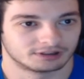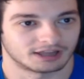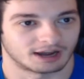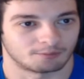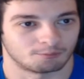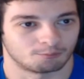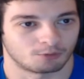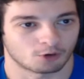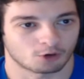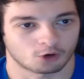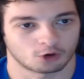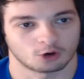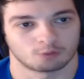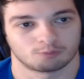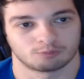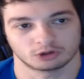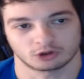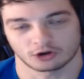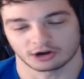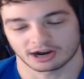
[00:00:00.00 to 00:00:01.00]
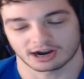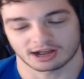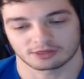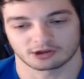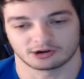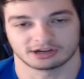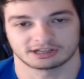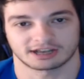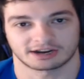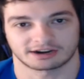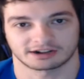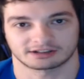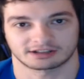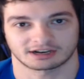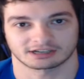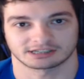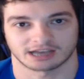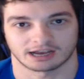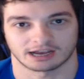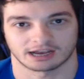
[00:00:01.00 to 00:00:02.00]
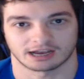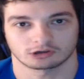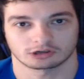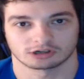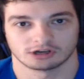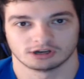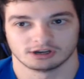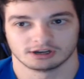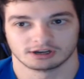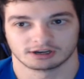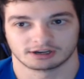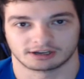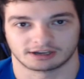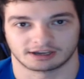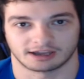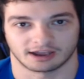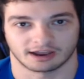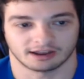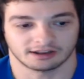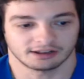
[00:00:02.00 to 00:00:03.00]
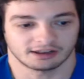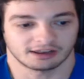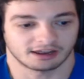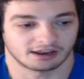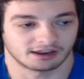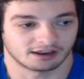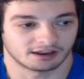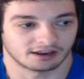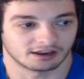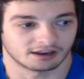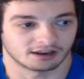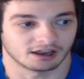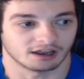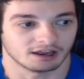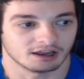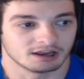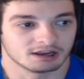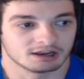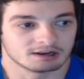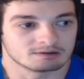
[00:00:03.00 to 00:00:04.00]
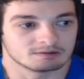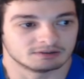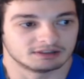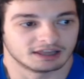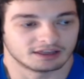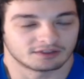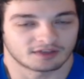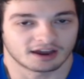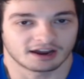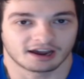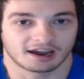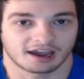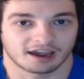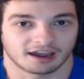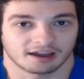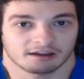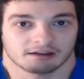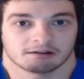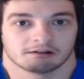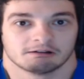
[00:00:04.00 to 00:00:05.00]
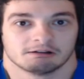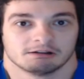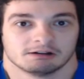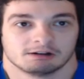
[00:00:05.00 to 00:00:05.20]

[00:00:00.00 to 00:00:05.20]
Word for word: tampoco los putos negacionistas retrasados que eh, dicen que,